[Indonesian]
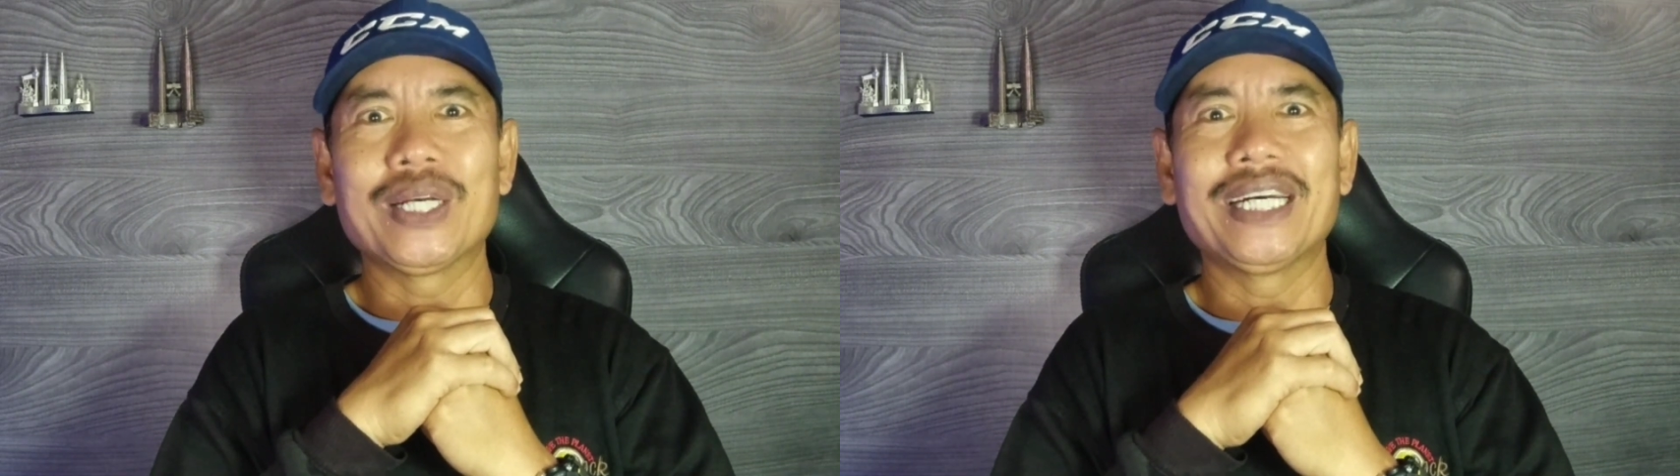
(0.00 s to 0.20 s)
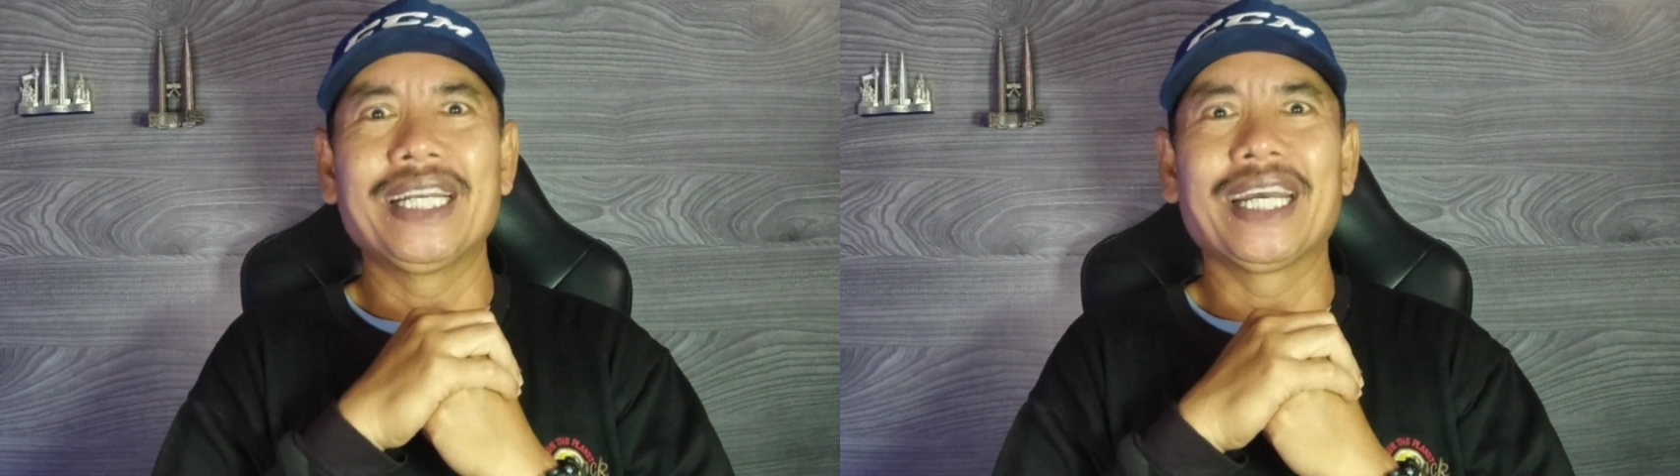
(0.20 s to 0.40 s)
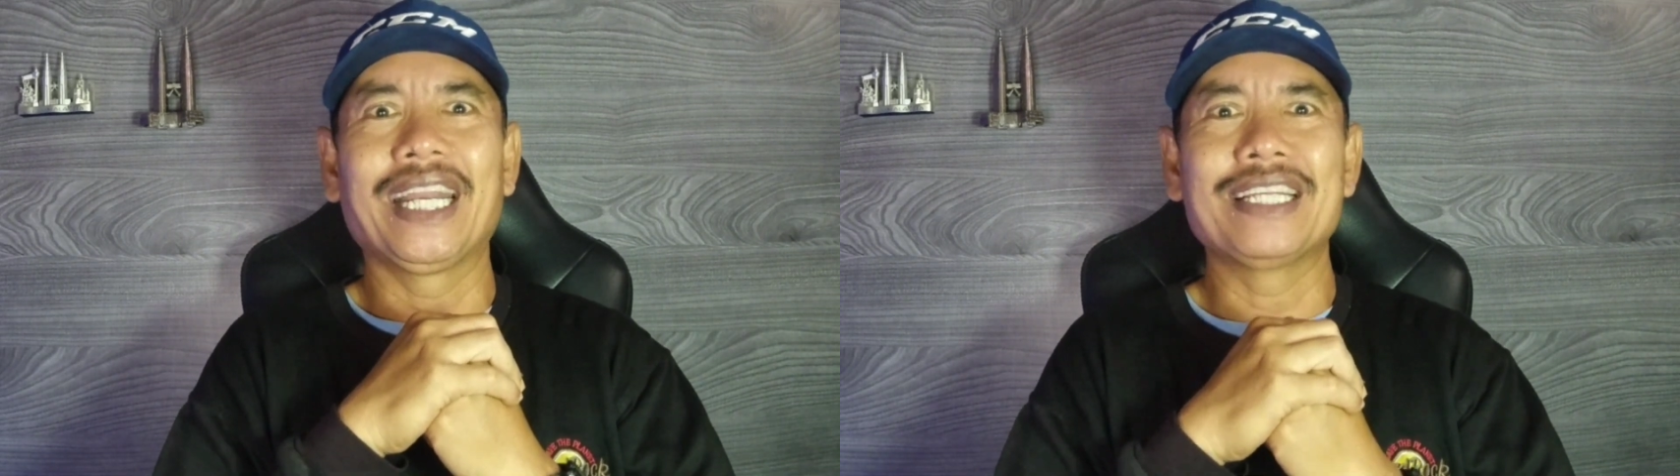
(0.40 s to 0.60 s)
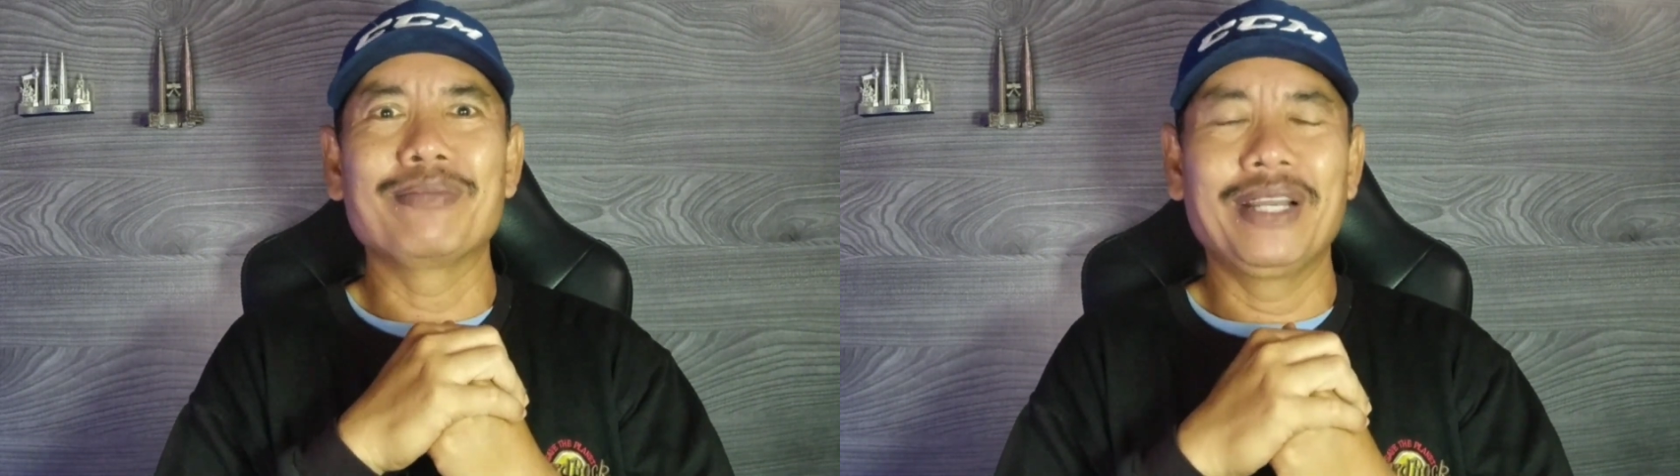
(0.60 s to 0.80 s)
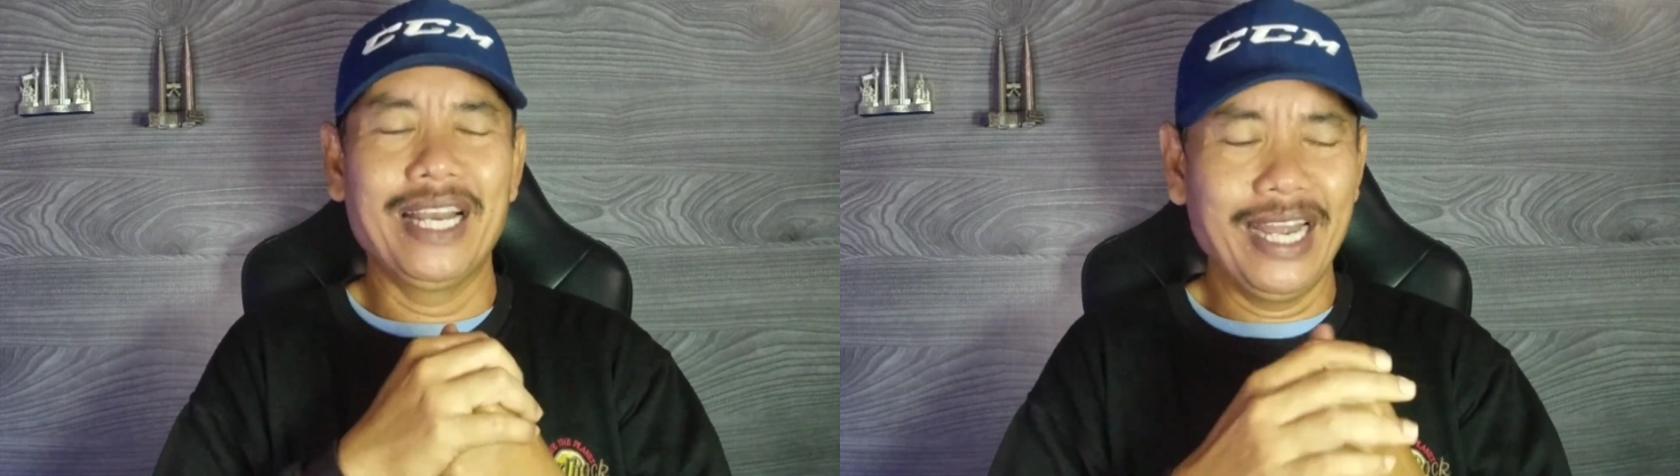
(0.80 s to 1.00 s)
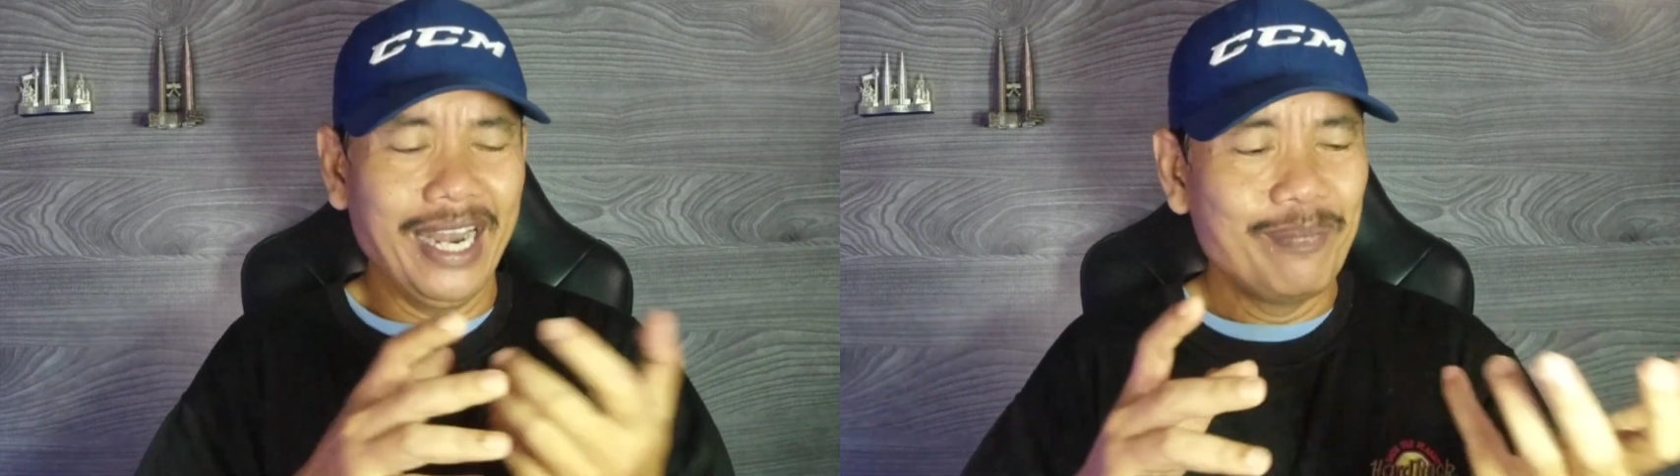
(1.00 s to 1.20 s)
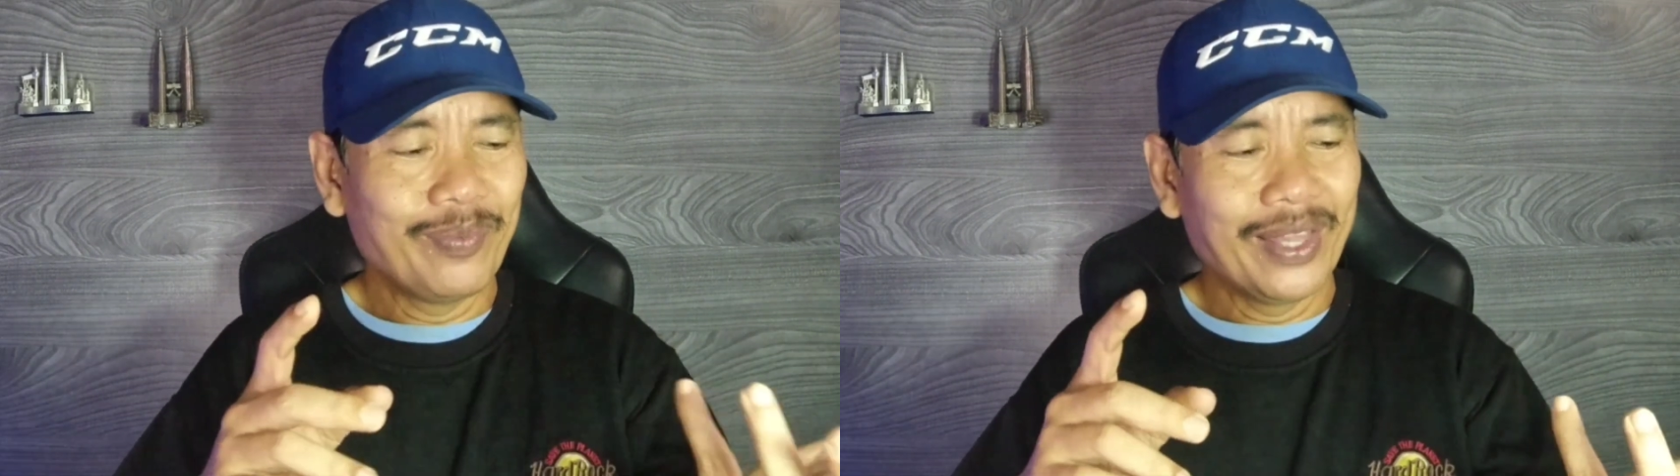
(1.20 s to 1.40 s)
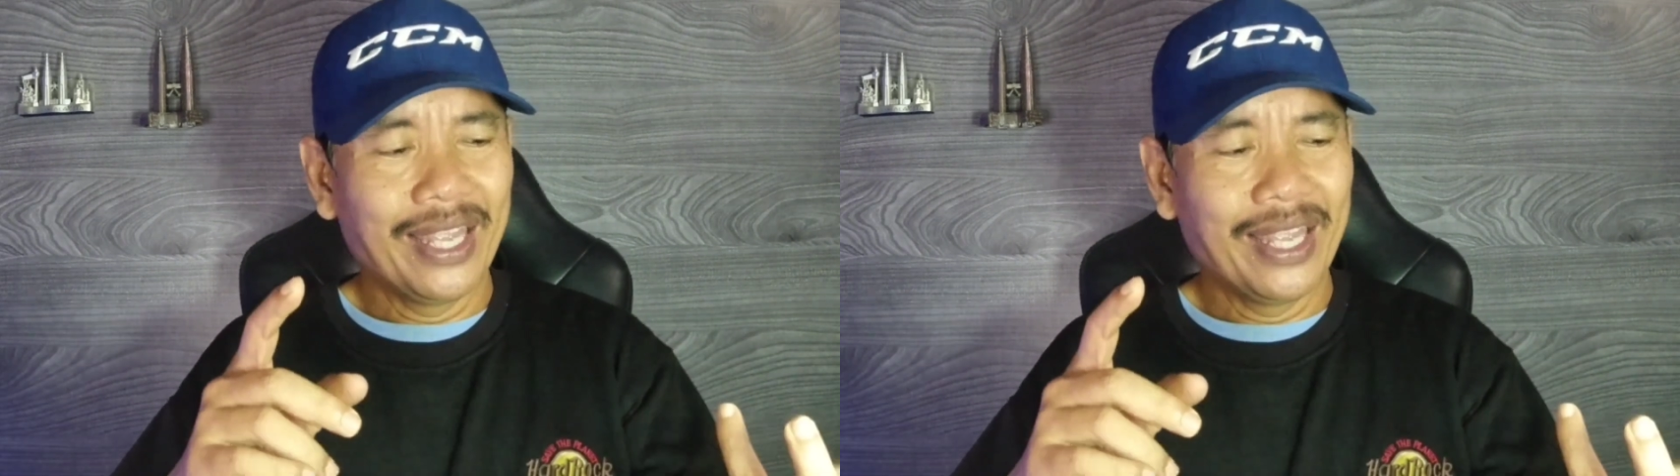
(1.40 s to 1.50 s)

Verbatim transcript: ke negeri 9